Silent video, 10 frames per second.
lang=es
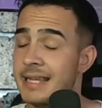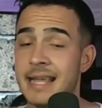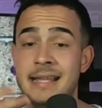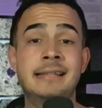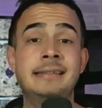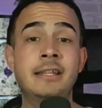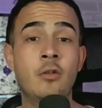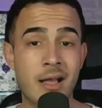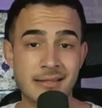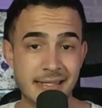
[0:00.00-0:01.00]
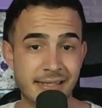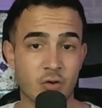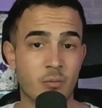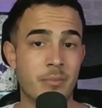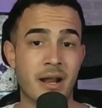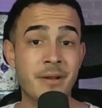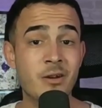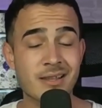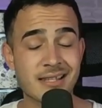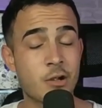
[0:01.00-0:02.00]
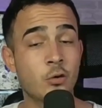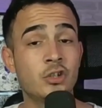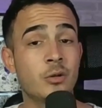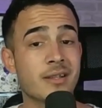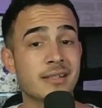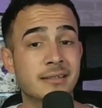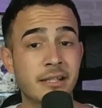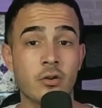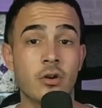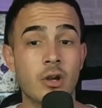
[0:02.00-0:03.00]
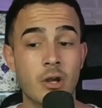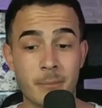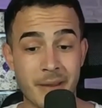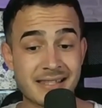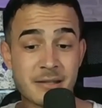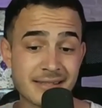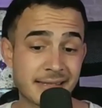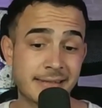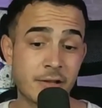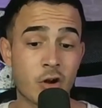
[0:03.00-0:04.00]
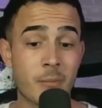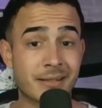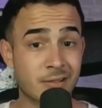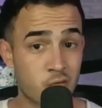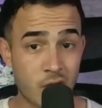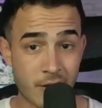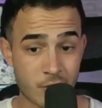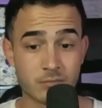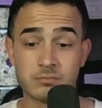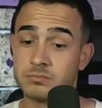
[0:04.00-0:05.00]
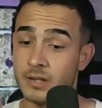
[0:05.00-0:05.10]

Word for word: ¿Qué sentido hace esto? Para mí no hace ningún tipo de sentido me hace más sentido que Mateus Ganru,